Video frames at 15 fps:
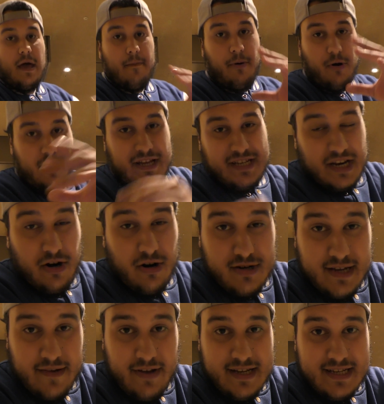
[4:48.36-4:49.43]
Porque si no lo
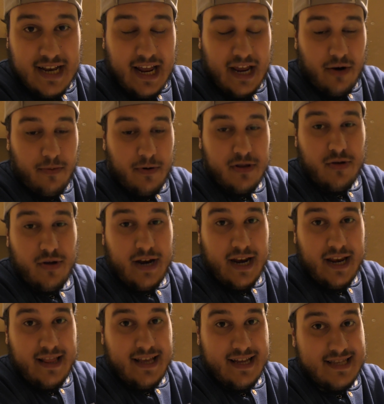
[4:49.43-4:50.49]
sabéis, el aeropuerto de
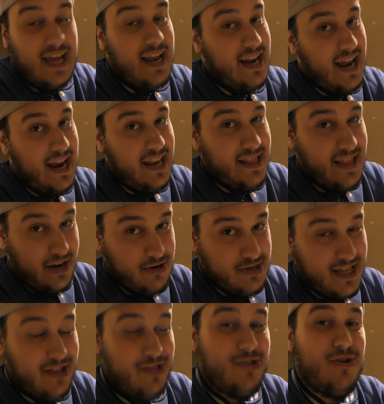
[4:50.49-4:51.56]
Narita está en Narita, no
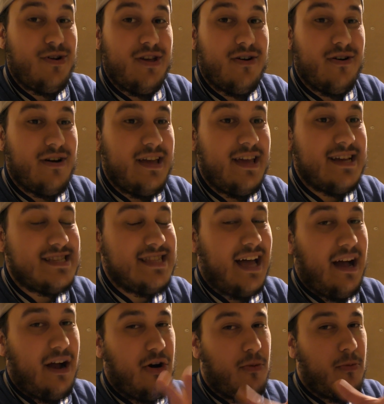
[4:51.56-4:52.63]
está en Tokio, y
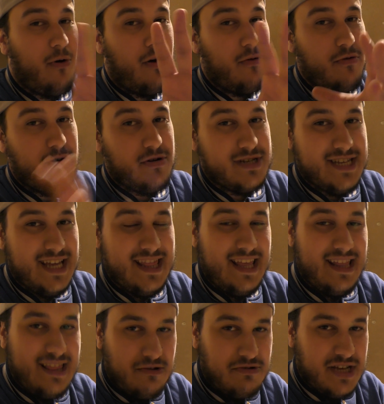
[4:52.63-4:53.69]
está como a unos
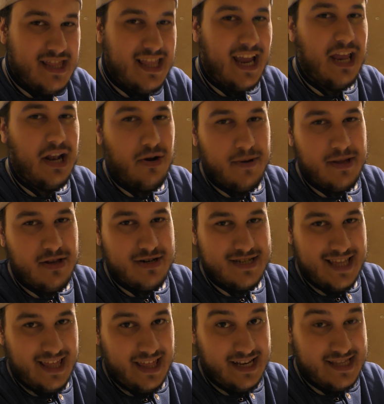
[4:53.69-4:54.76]
70-80 kilómetros
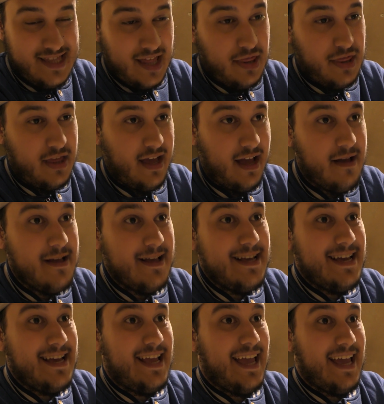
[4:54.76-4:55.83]
de distancia,
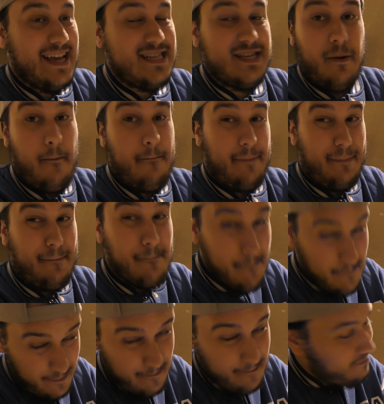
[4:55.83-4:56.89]
que es
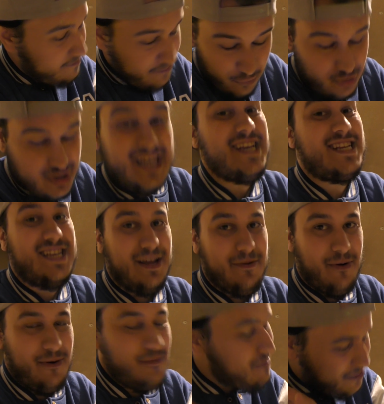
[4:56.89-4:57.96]

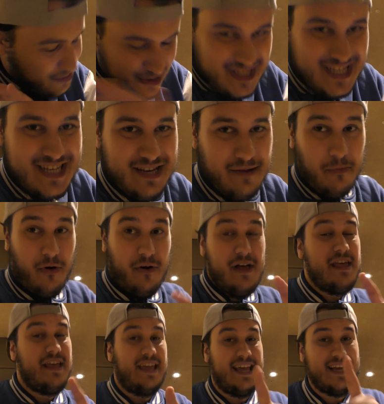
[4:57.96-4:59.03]
muchísimo, muchísimo.
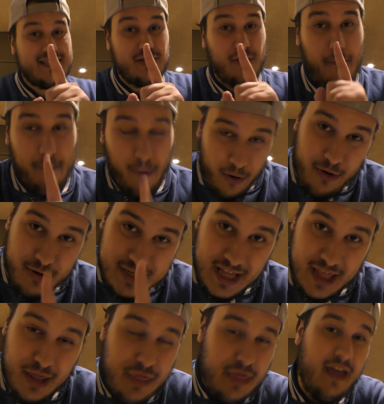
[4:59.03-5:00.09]
Y esto poco se
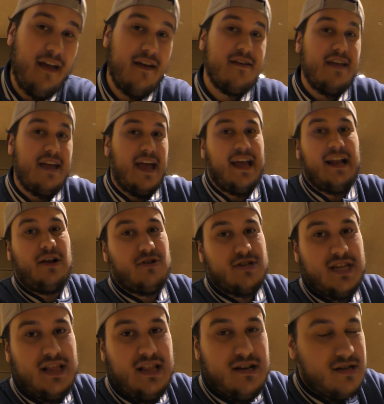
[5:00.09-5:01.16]
dice en los
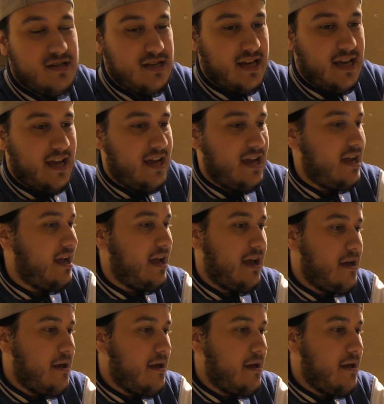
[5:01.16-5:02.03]
sitios eh,